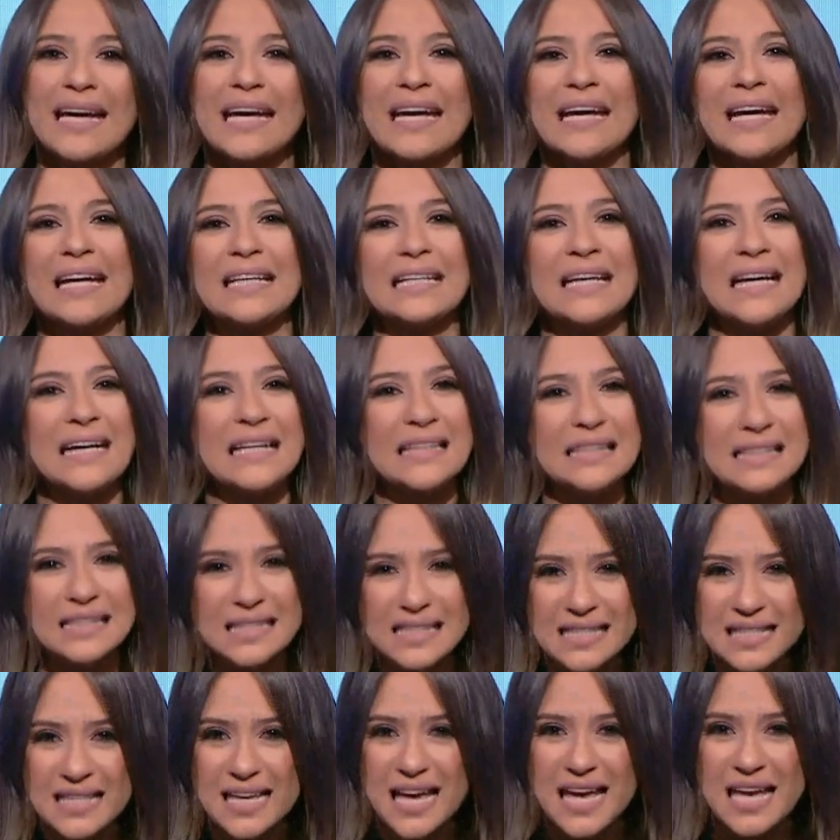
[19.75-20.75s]
ايه ده انت
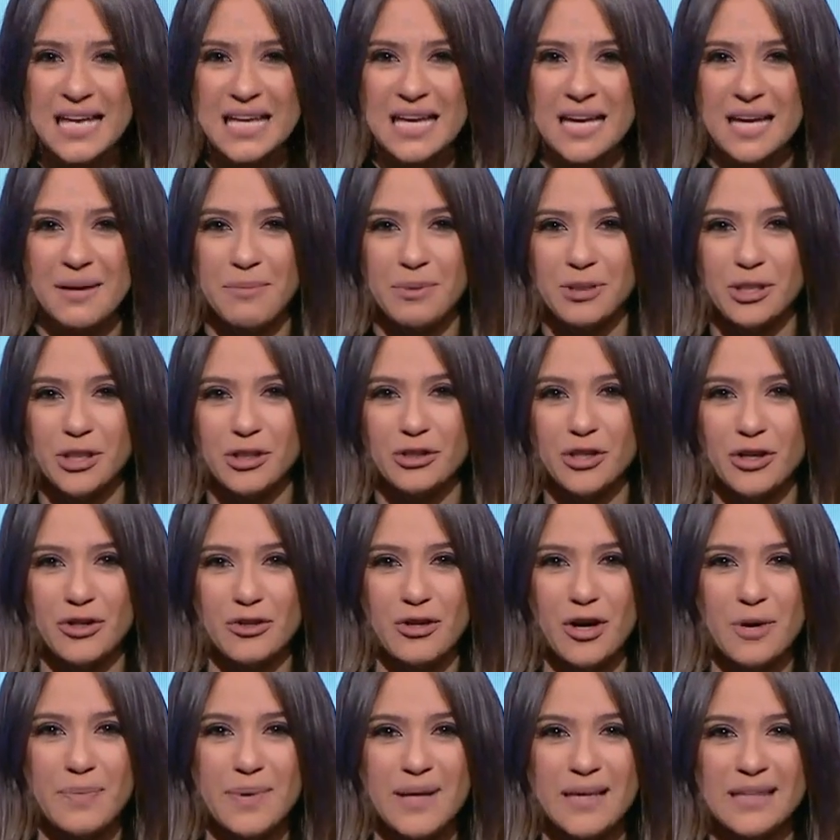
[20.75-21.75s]
ازاي
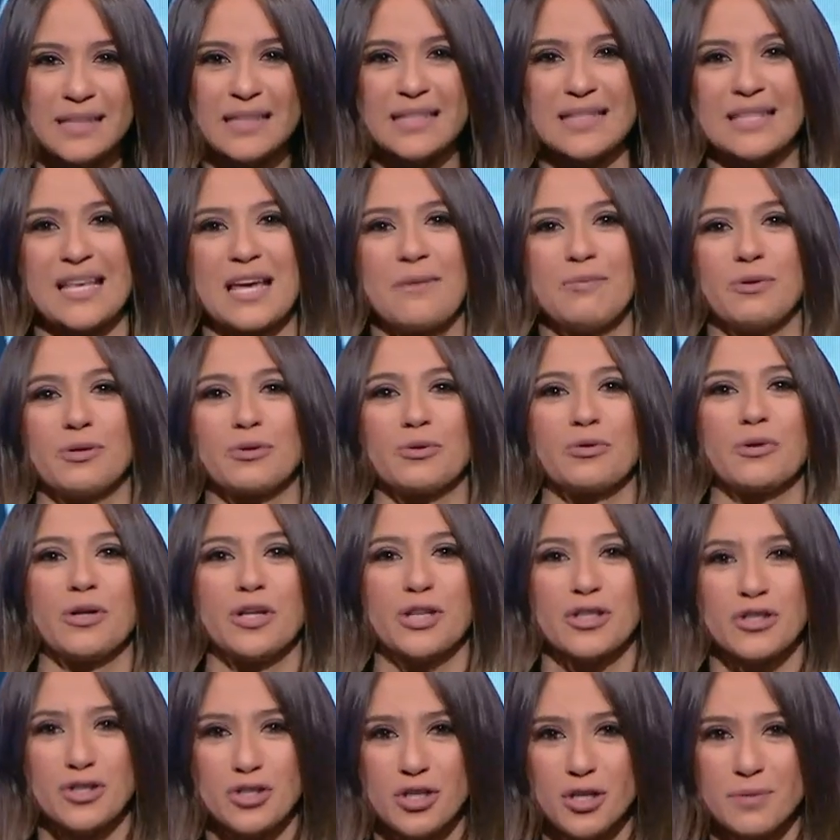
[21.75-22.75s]
بتتدربي انت ازاي بتروحي
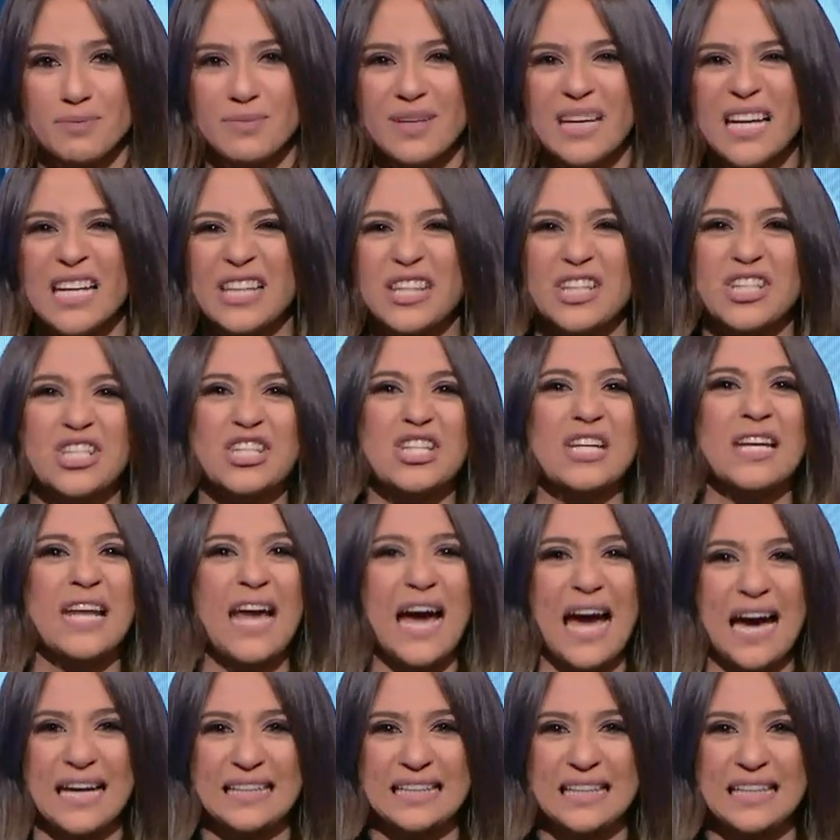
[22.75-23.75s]
الجيم تشيلي
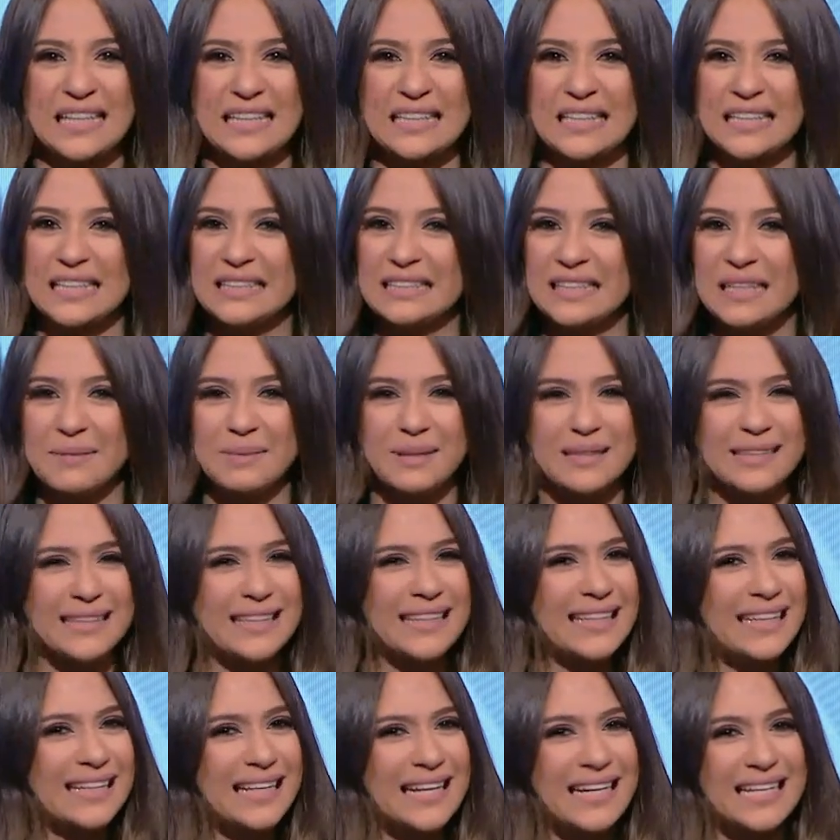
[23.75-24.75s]
حديد انت يا بنتي
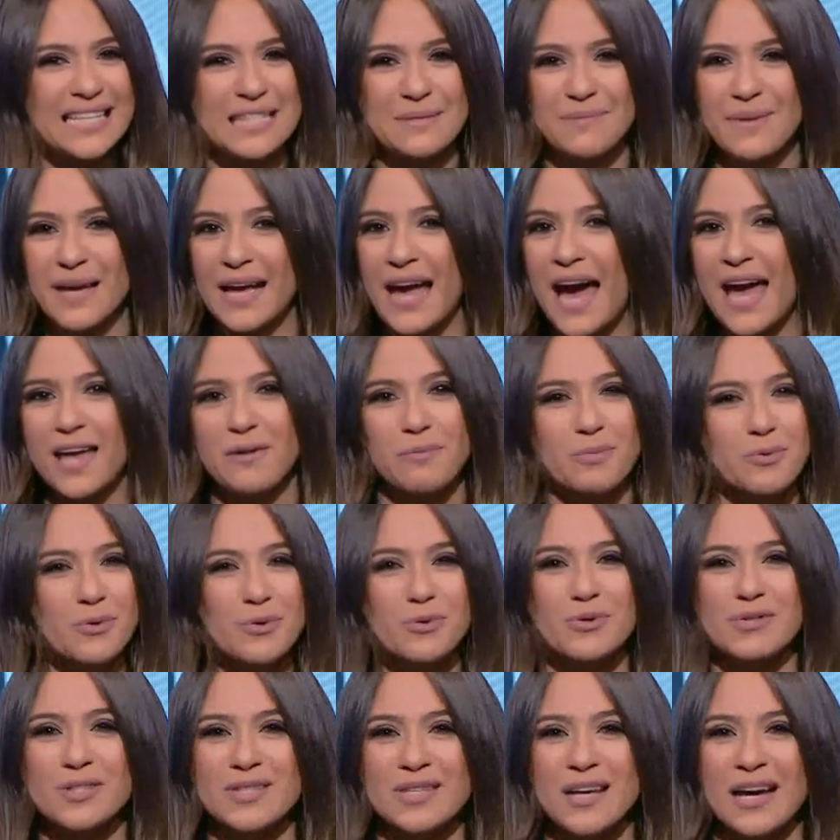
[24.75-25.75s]
كده جسمك
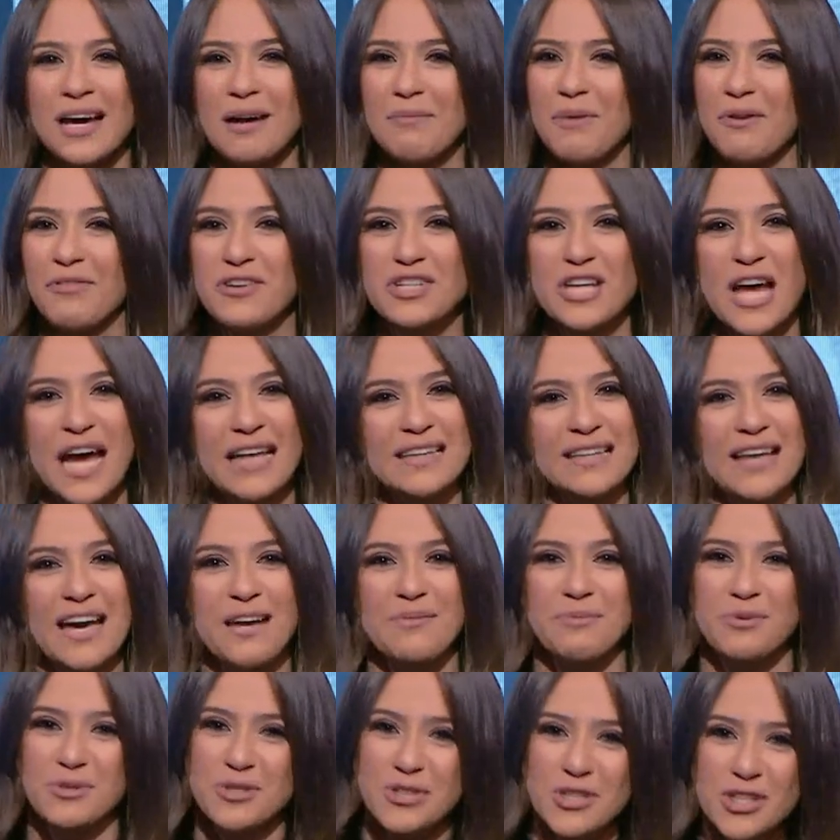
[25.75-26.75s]
هيبوظ مفيش حد
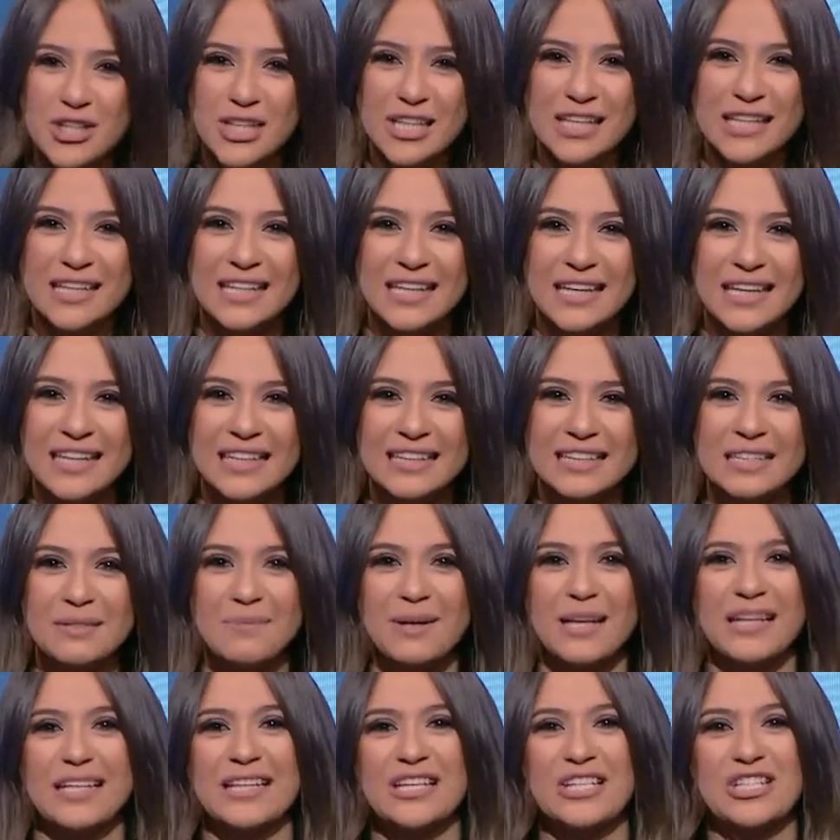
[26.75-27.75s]
هيبص لك انت
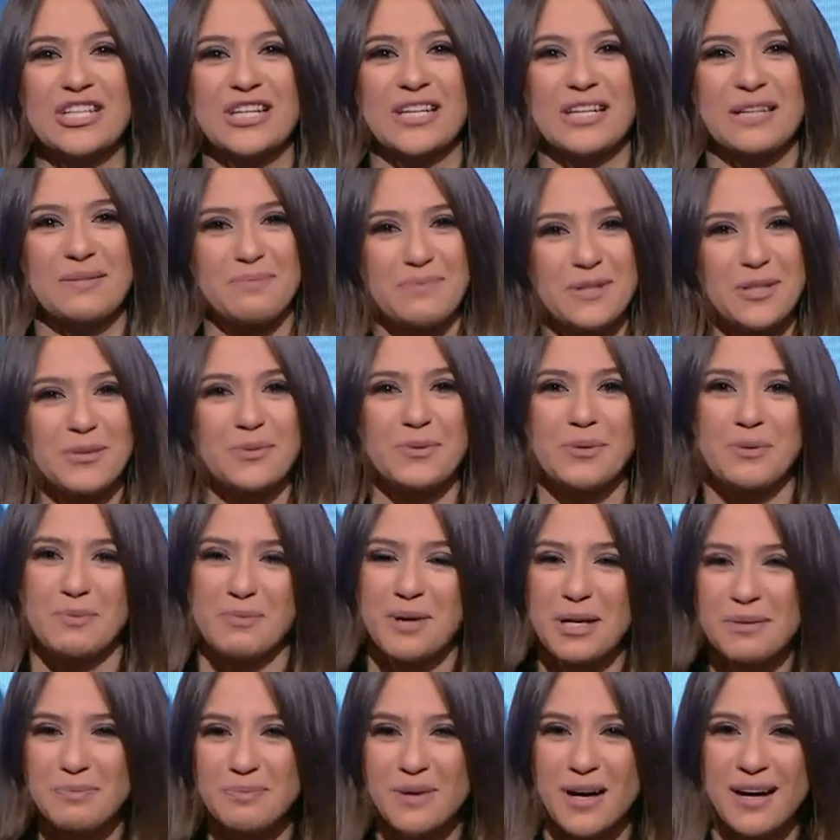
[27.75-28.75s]
مالكيش غير البيت
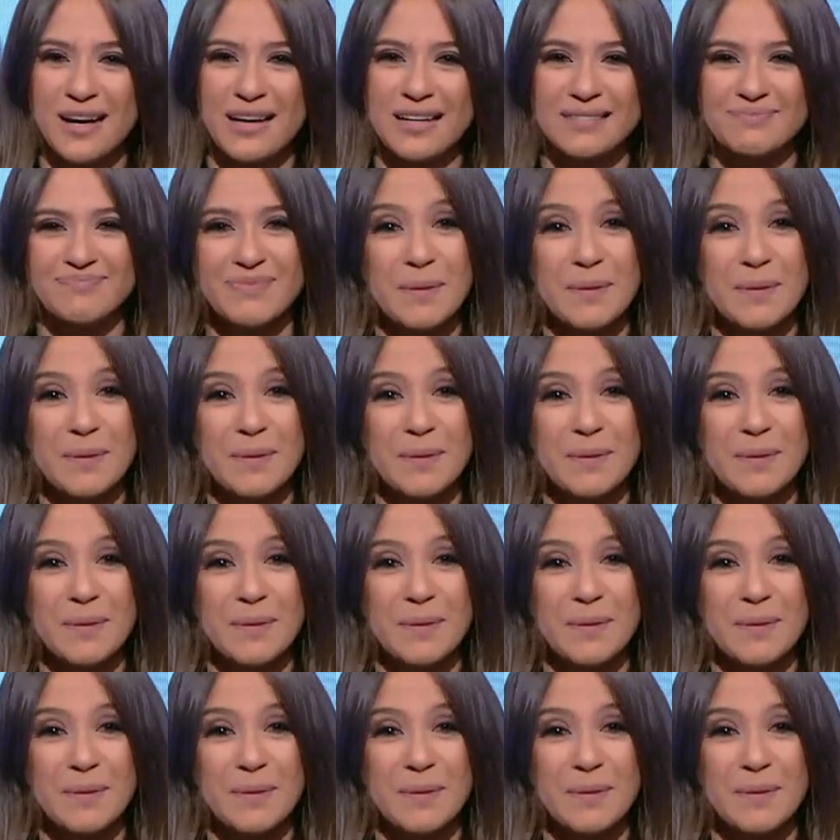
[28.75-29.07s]
والمطبخ